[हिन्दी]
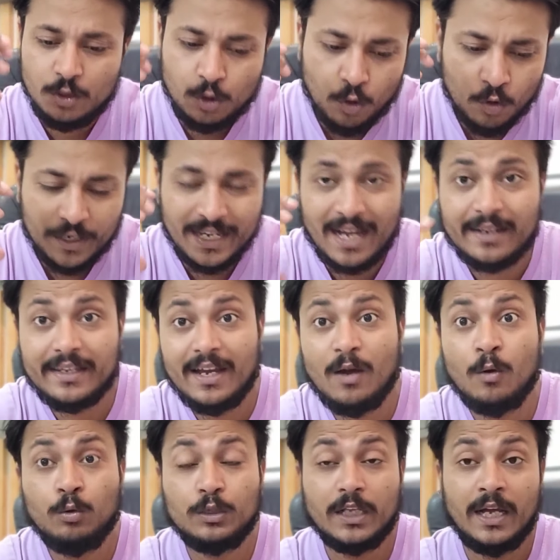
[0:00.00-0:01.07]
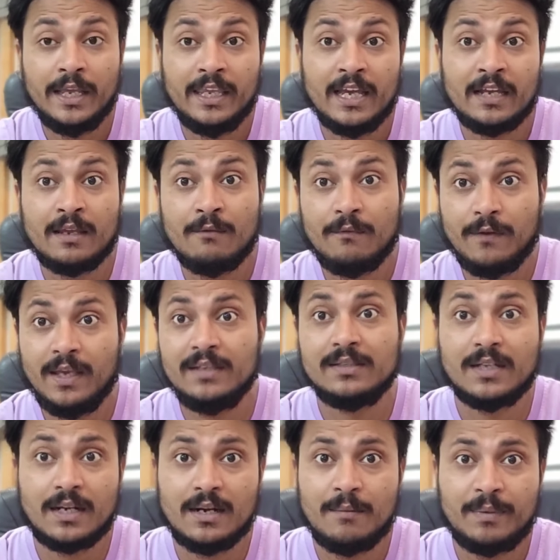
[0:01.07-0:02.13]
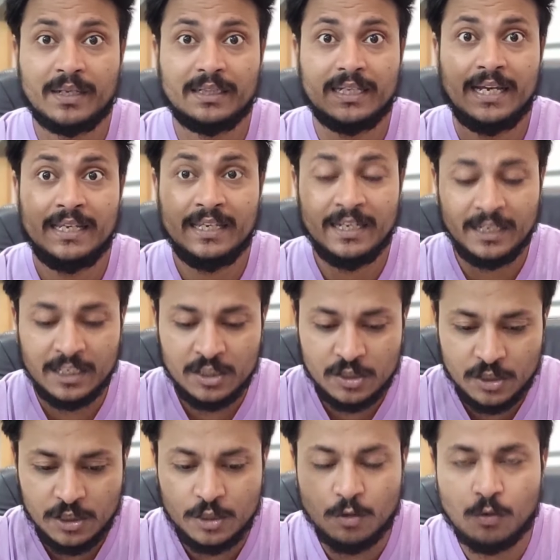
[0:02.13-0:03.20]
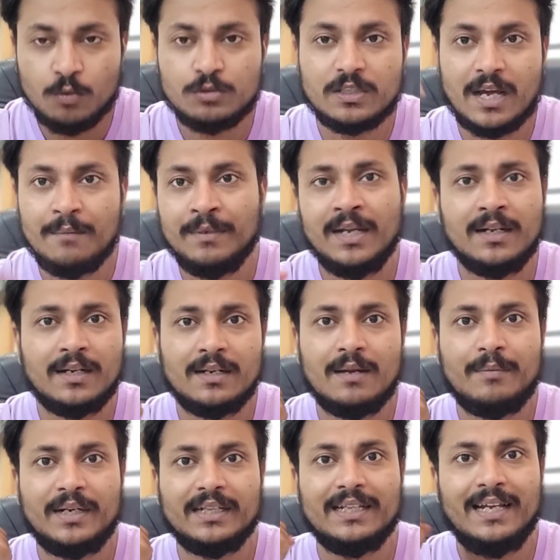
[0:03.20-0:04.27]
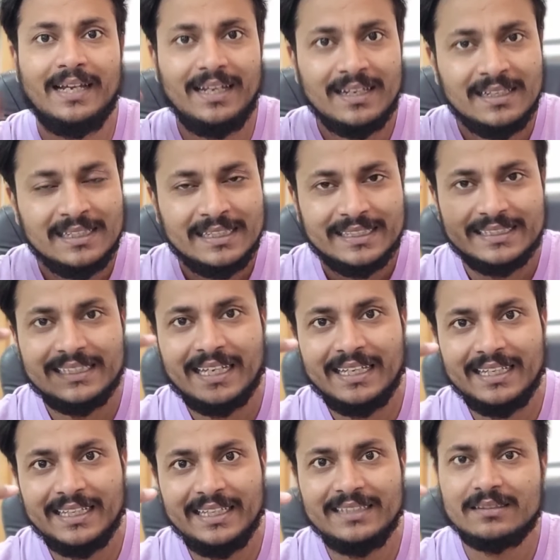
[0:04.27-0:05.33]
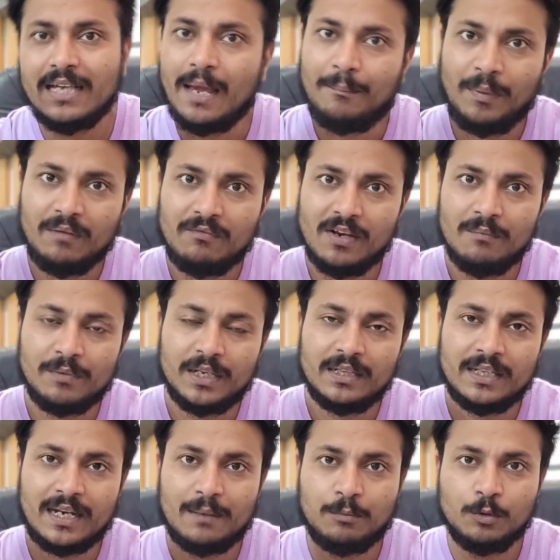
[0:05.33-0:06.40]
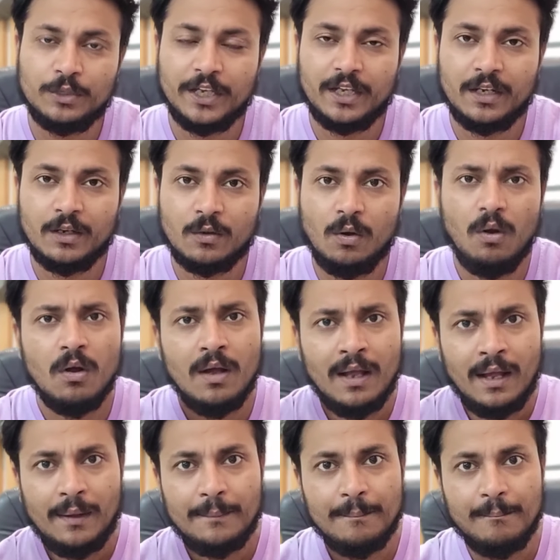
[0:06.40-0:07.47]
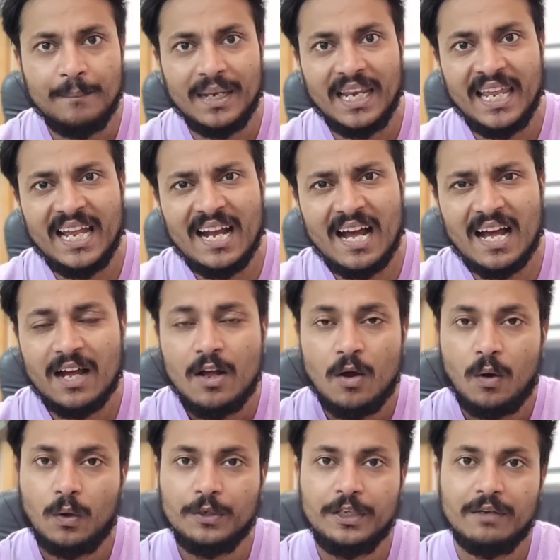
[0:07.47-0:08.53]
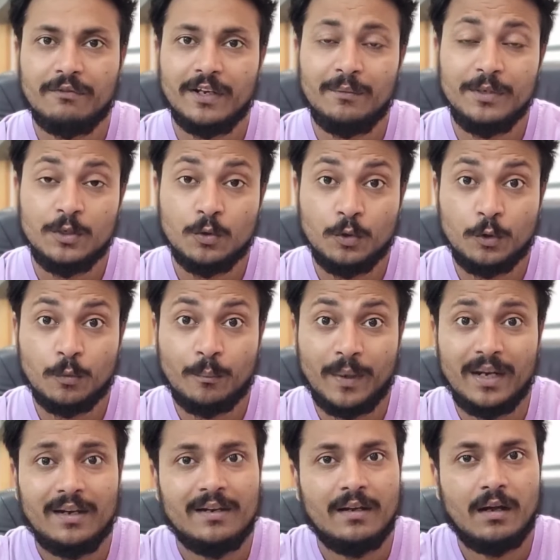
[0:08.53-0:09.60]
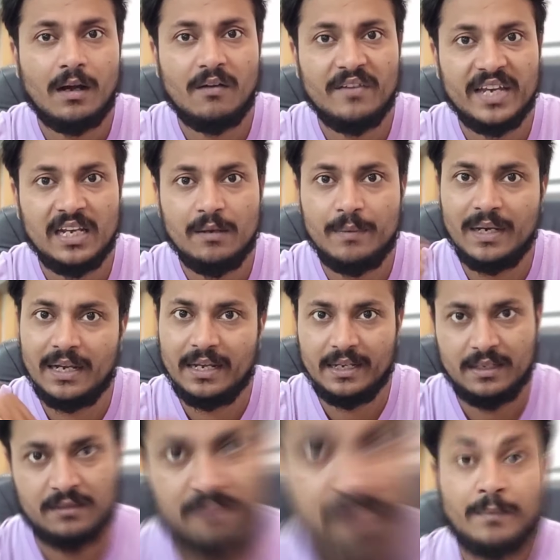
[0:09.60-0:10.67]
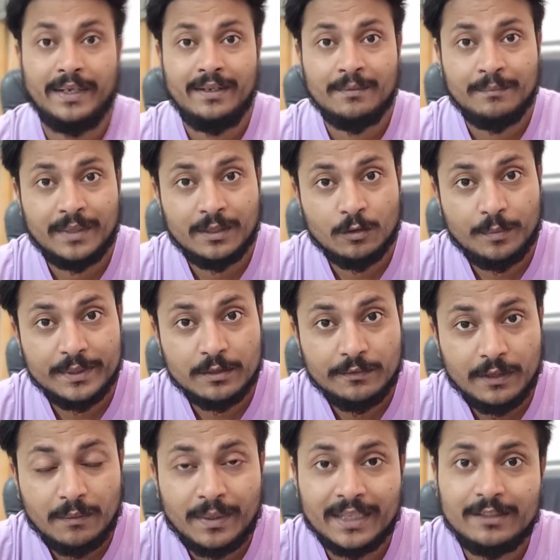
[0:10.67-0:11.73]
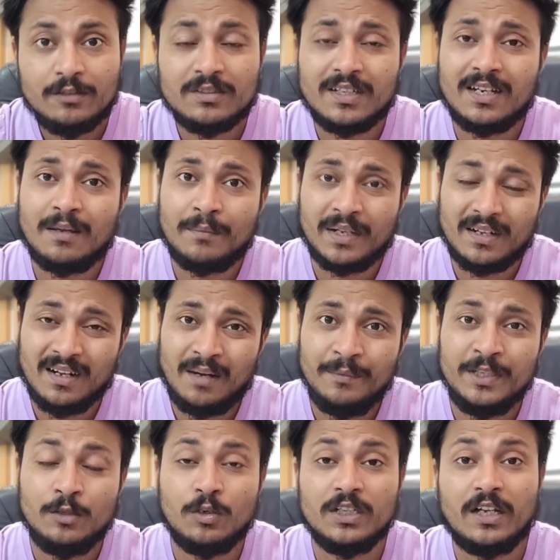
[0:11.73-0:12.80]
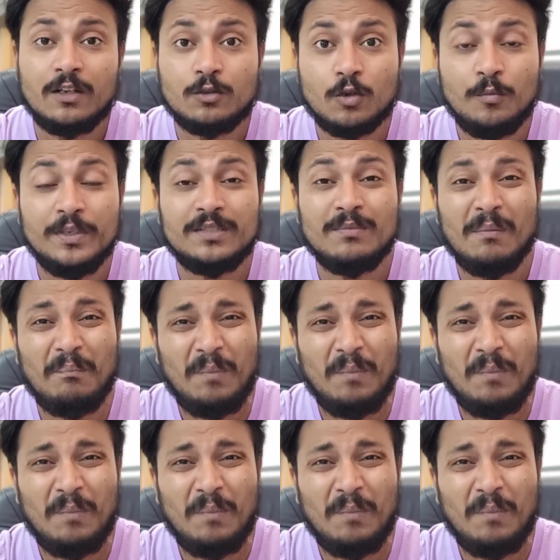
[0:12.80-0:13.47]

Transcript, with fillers: जो क्या क्या होता है क्या क्या फेस करना पड़ता है किन किन चीज़ों को सामना करना पड़ता है यही इस एपिक फिल्म के अंदर आपको देखने को मिलेगा और ये फिल्म यूट्यूब पर अवेलेबल है भाई नंबर दो पे जो फिल्म आती है उसका नाम है गामी 2024 में